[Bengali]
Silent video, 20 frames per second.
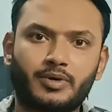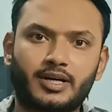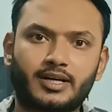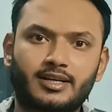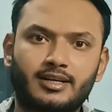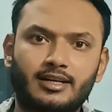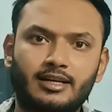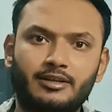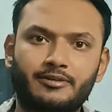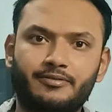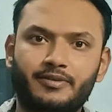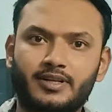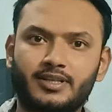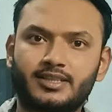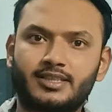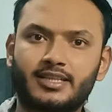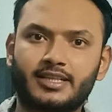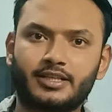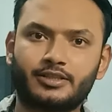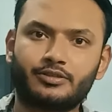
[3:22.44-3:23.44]
বাট লিফান
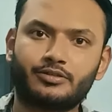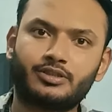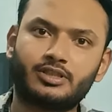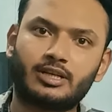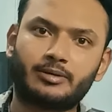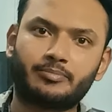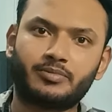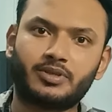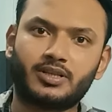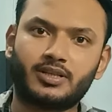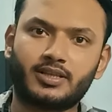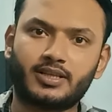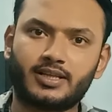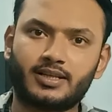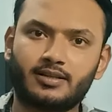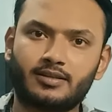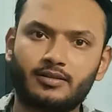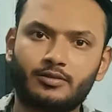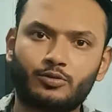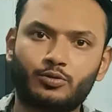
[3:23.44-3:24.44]
থেকে যদি আপনি নেন
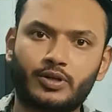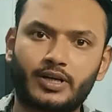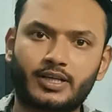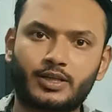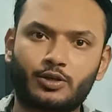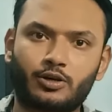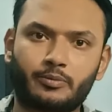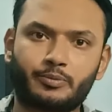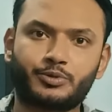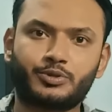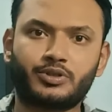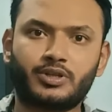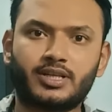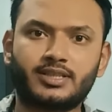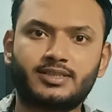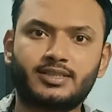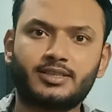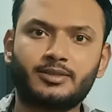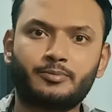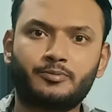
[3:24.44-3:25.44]
তো একটা অপশন
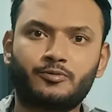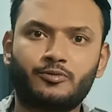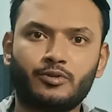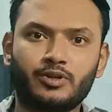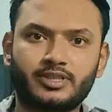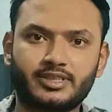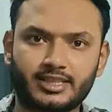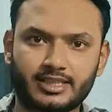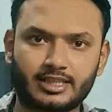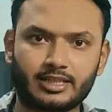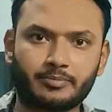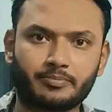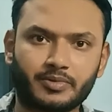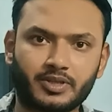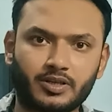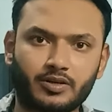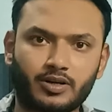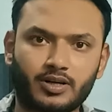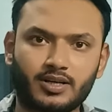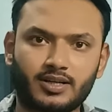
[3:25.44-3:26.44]
আছে ফুল সেট আপ
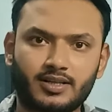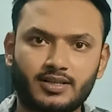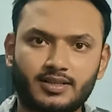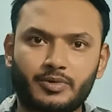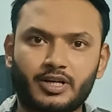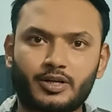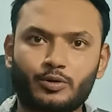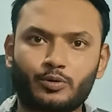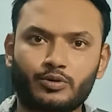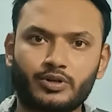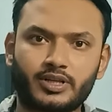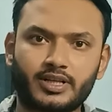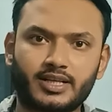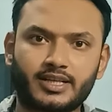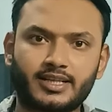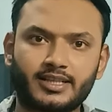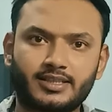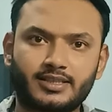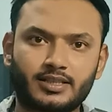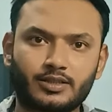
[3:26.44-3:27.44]
নেওয়ার বাট হোন্ডার
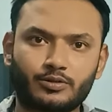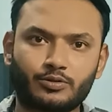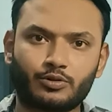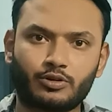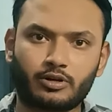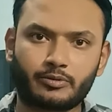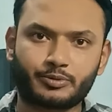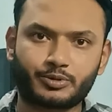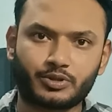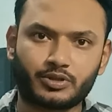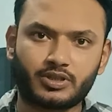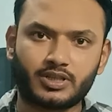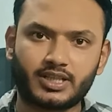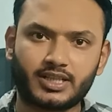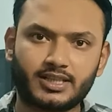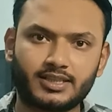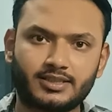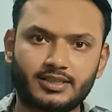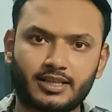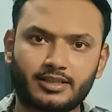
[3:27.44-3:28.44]
ক্ষেত্রে কোনো অপশন
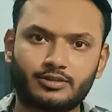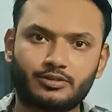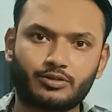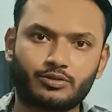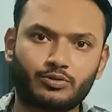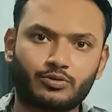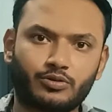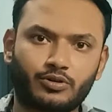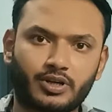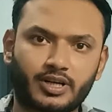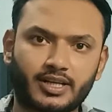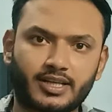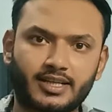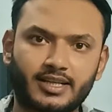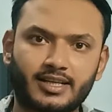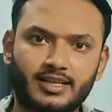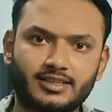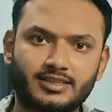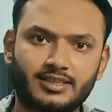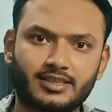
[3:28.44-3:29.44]
নেই যার জন্য
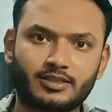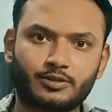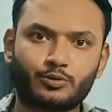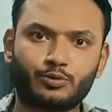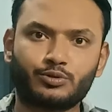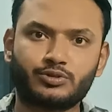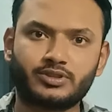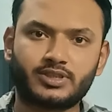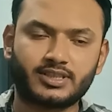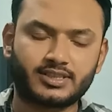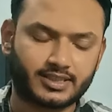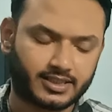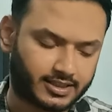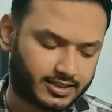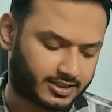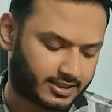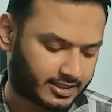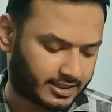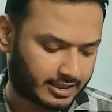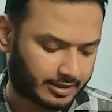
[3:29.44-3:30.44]
অনেকেই আছে খুঁজতেছে
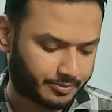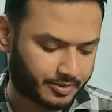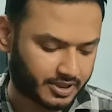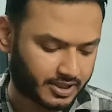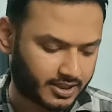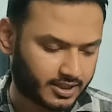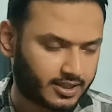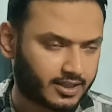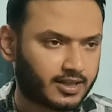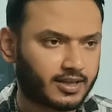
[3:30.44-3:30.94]
যে আমি